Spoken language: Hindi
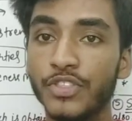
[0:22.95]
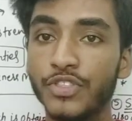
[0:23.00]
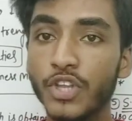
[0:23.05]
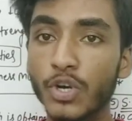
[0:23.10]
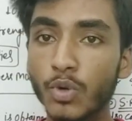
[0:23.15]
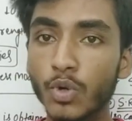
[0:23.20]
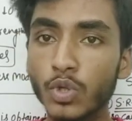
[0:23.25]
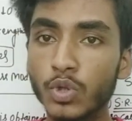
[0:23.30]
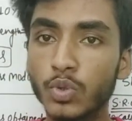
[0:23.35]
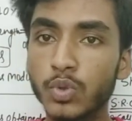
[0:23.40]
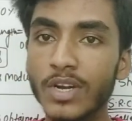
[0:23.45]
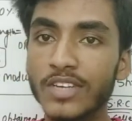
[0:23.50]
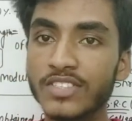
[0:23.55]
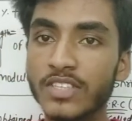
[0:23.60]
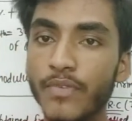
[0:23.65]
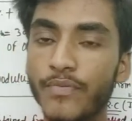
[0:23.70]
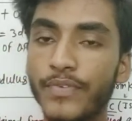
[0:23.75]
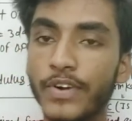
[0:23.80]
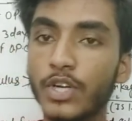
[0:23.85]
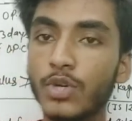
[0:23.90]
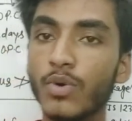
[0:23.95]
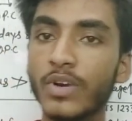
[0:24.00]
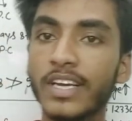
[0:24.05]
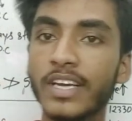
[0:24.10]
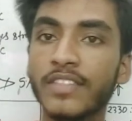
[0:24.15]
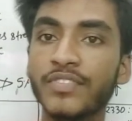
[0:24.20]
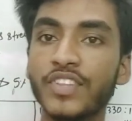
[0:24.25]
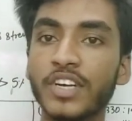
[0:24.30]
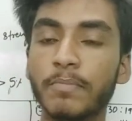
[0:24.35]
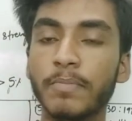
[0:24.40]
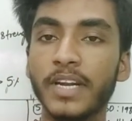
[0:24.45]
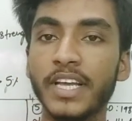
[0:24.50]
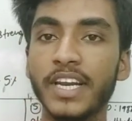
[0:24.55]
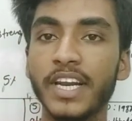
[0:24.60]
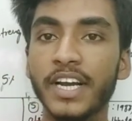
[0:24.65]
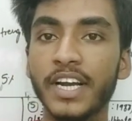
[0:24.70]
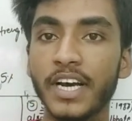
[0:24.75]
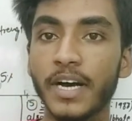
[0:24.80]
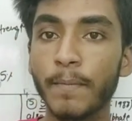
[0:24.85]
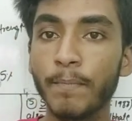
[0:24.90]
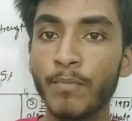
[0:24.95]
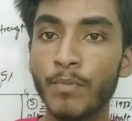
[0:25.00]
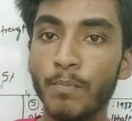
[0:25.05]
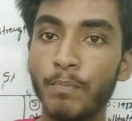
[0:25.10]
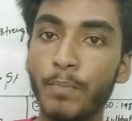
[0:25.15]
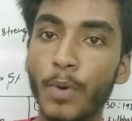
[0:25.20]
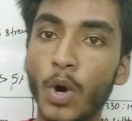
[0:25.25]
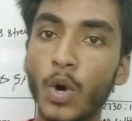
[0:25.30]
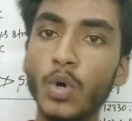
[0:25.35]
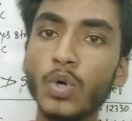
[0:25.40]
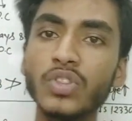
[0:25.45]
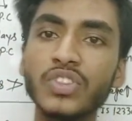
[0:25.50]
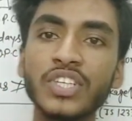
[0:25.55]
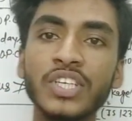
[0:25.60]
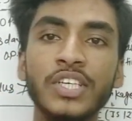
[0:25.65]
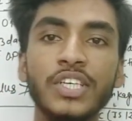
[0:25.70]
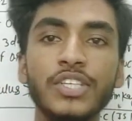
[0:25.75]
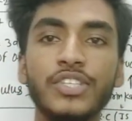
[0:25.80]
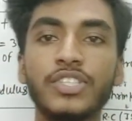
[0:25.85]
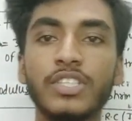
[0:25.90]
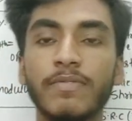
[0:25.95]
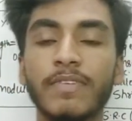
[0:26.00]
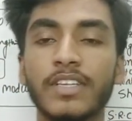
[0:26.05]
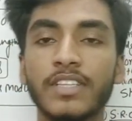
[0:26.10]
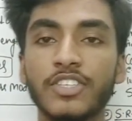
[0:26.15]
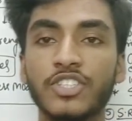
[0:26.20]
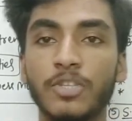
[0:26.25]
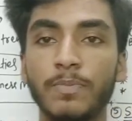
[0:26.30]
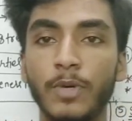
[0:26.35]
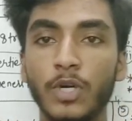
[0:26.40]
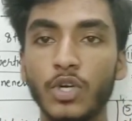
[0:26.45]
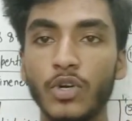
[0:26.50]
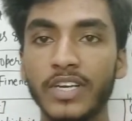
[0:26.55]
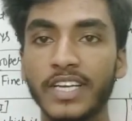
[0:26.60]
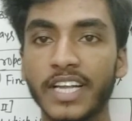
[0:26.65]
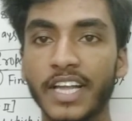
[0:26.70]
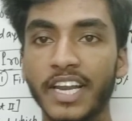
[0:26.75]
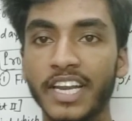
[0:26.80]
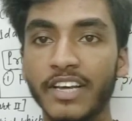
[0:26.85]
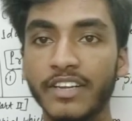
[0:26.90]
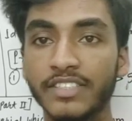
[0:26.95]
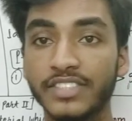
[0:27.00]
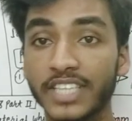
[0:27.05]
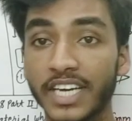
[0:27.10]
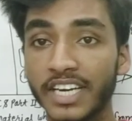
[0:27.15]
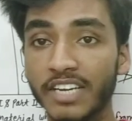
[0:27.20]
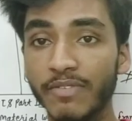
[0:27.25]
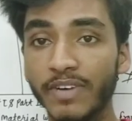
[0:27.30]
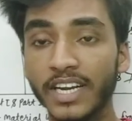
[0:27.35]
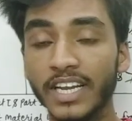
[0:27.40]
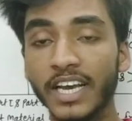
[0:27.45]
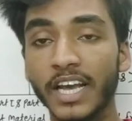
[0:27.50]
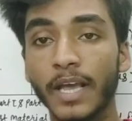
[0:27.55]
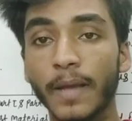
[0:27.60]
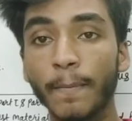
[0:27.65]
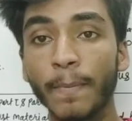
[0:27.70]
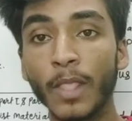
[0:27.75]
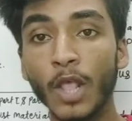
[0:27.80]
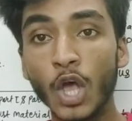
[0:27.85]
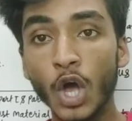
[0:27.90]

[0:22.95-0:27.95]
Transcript: देखो थोड़ा सा वीडियो के अंत तक बने रहना बहुत ही जबरदस्त वीडियो जाना जाने वाला है